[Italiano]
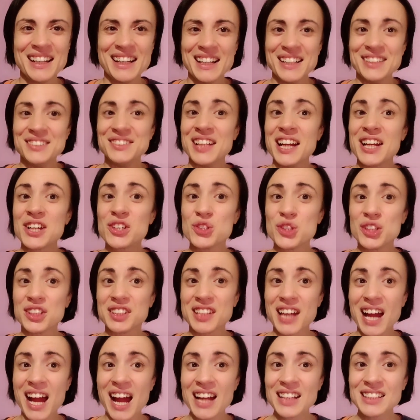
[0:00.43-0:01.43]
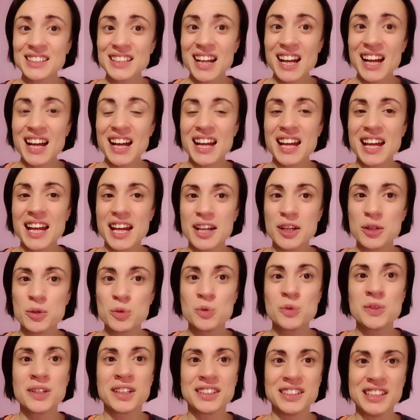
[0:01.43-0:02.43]
Sergio e Tania è
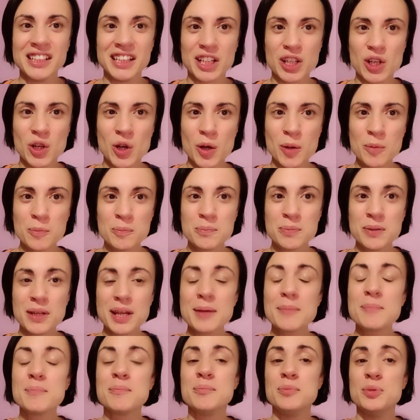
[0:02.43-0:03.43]
una delle coppie